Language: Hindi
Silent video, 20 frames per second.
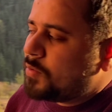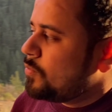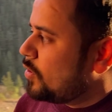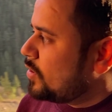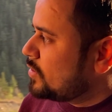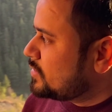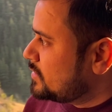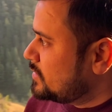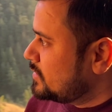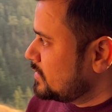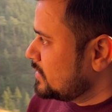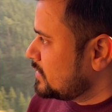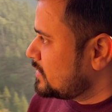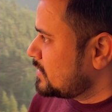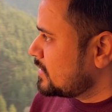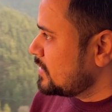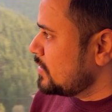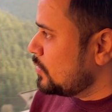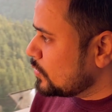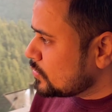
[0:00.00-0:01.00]
पे बहुत
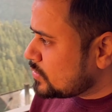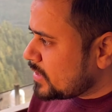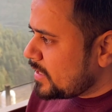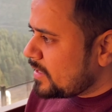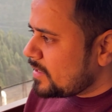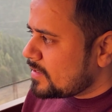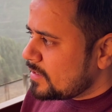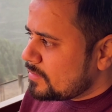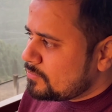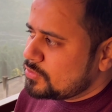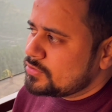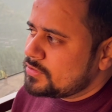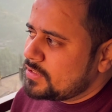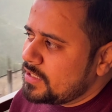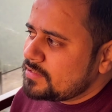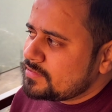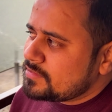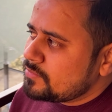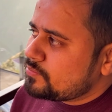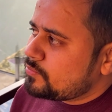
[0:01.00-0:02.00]
होता है कम
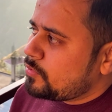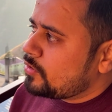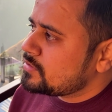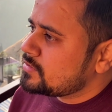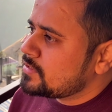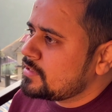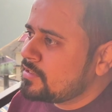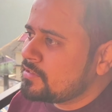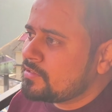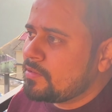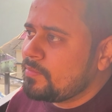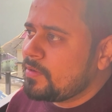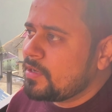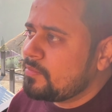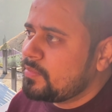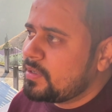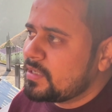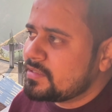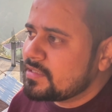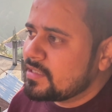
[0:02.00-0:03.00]
होता है जब बहुत ज़्यादा
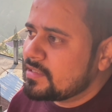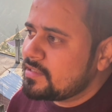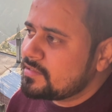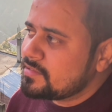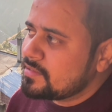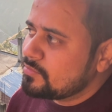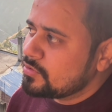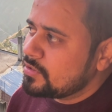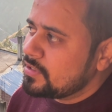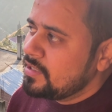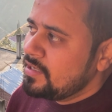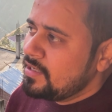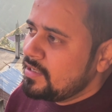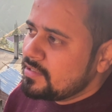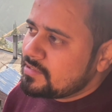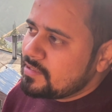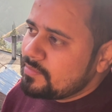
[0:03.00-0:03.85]
शिमला भर जाता है जब होता है